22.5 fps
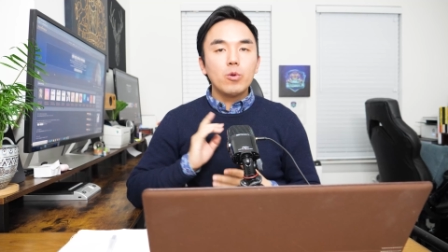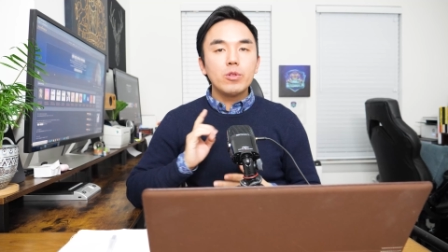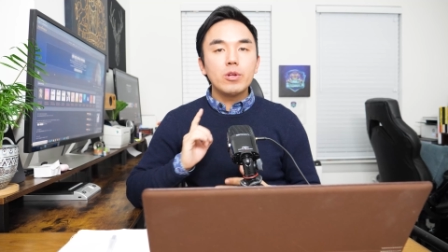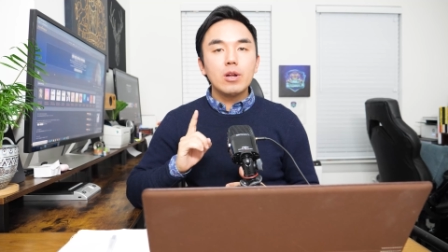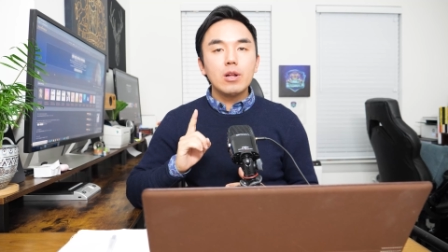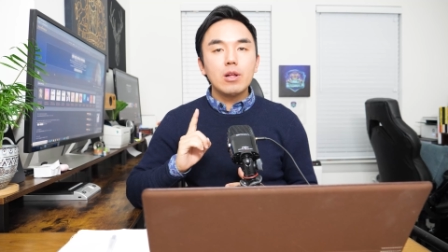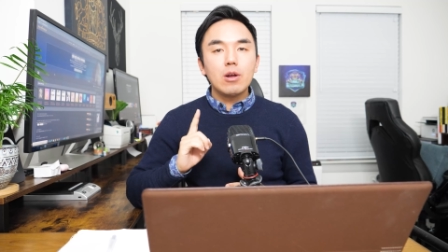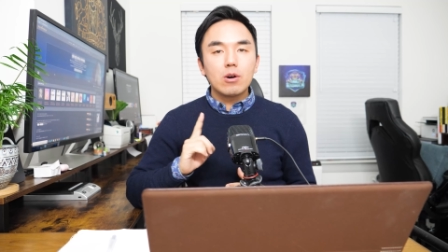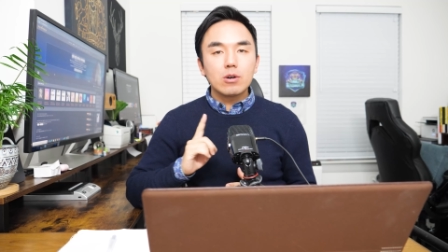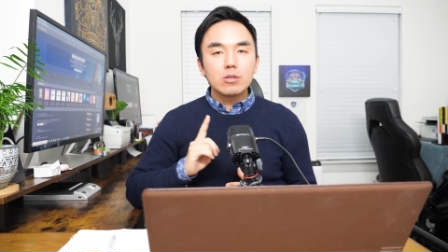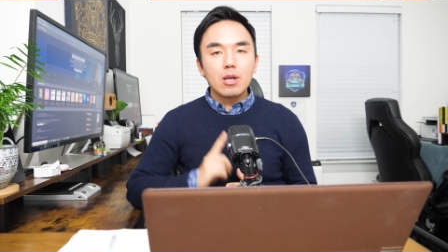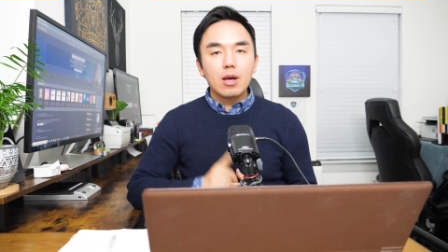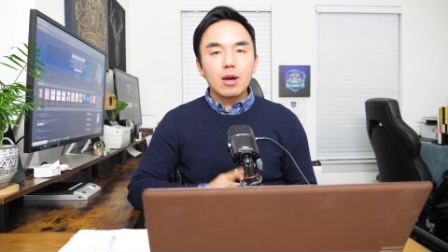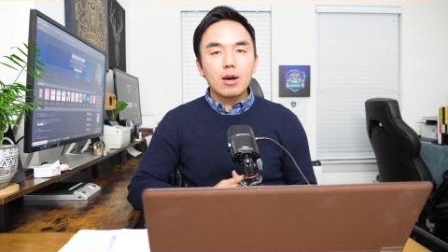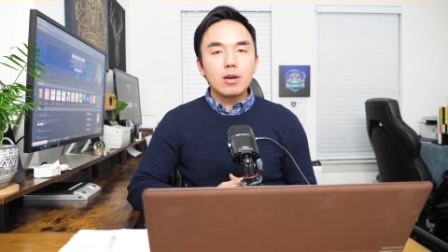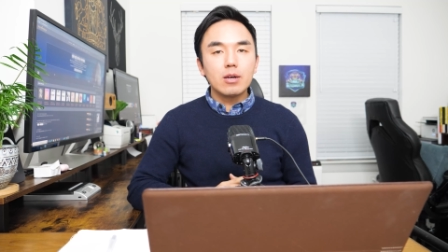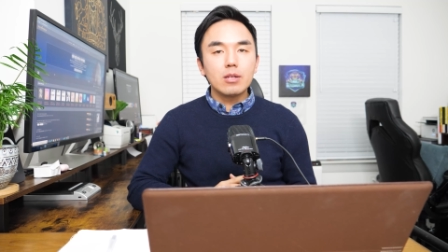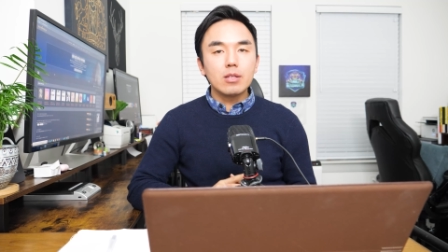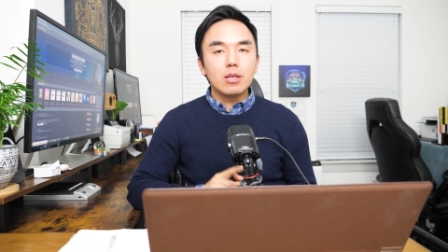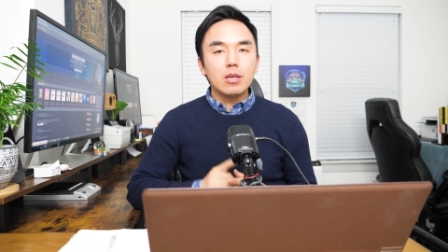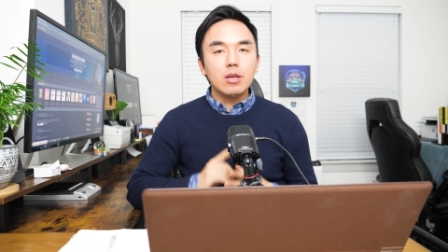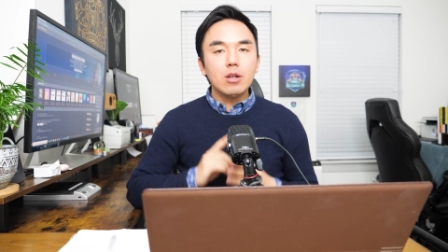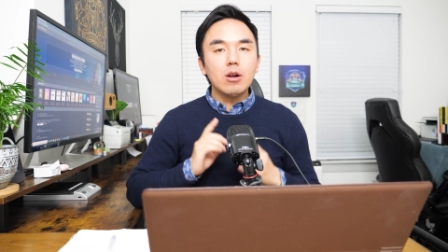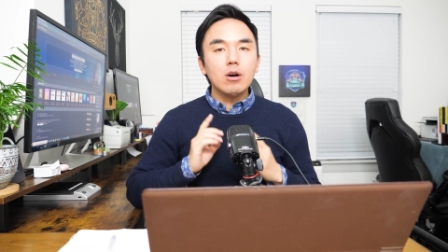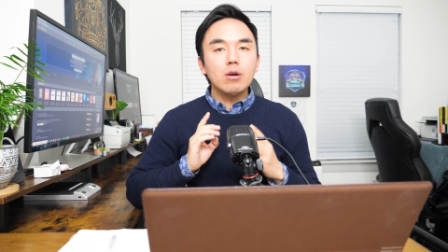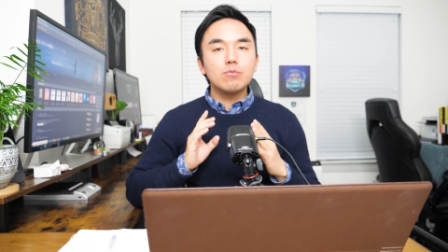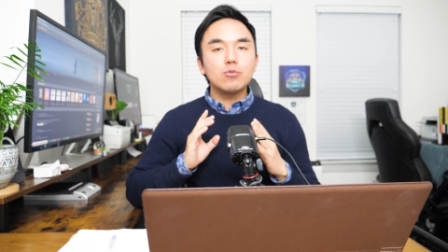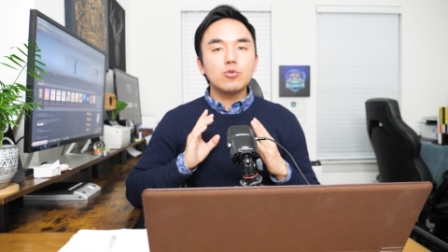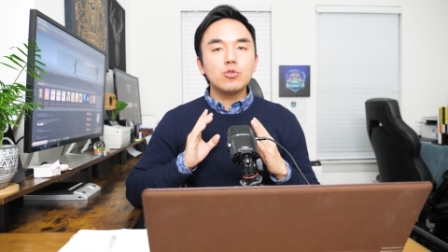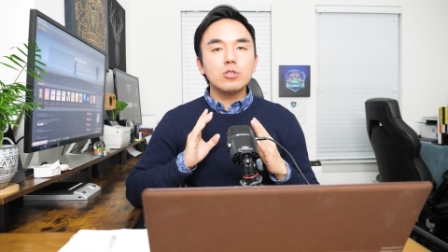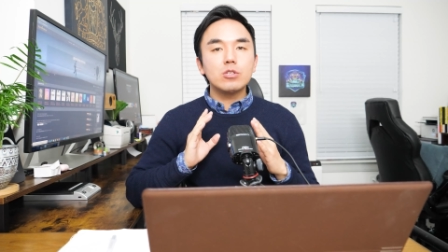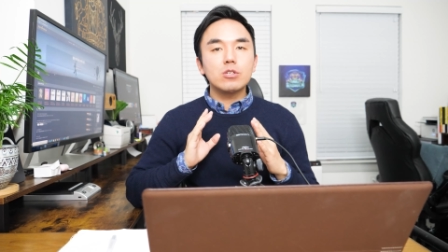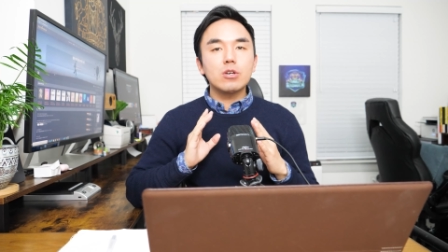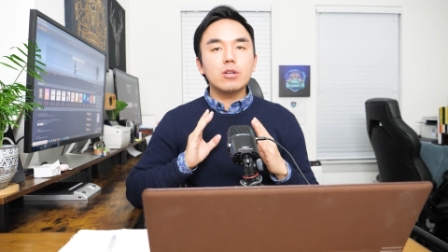오늘 영상은 이런
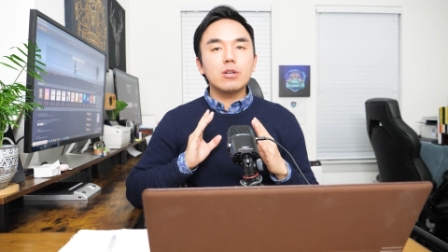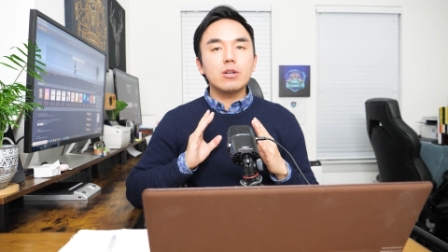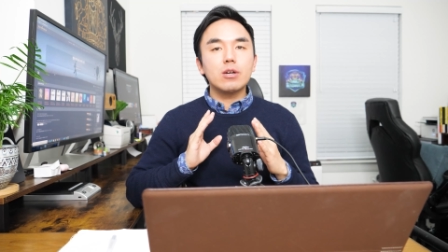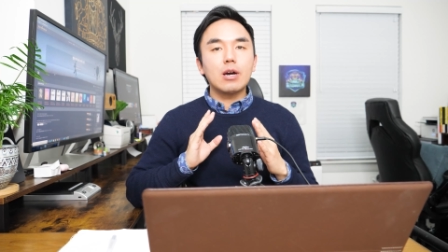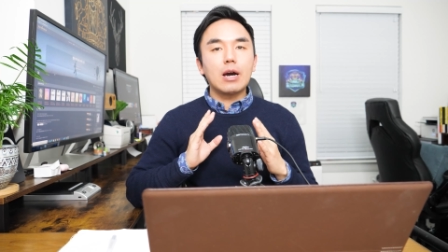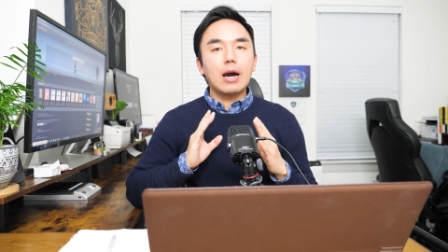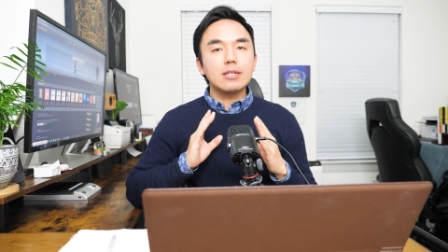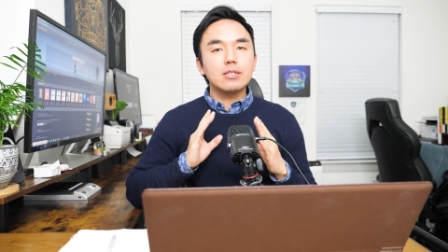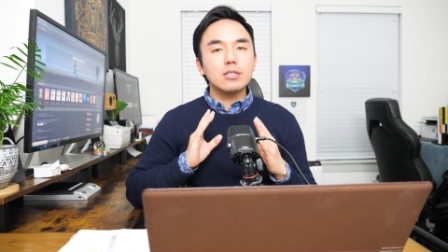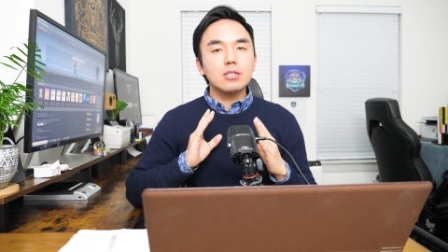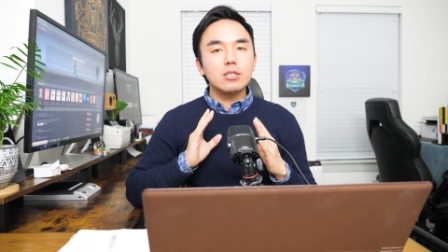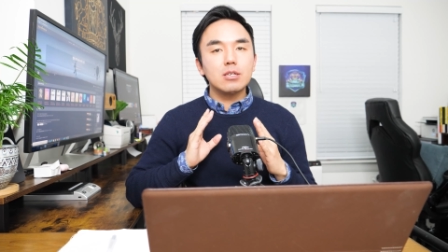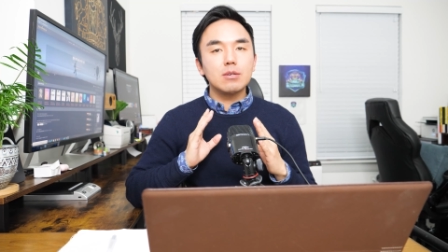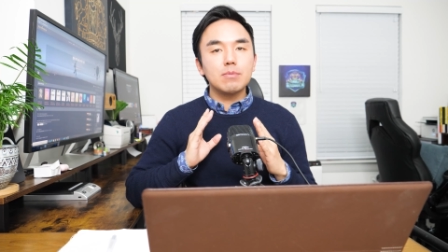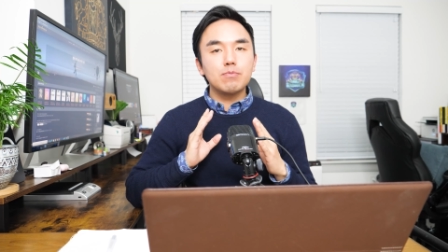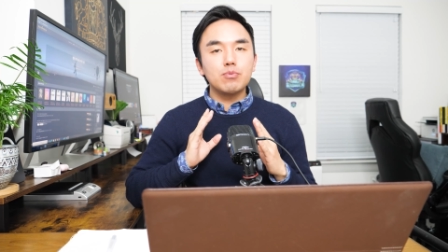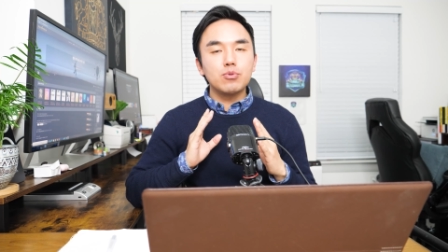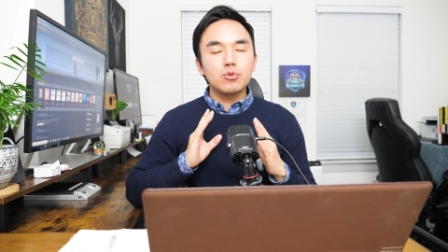문제를 가지신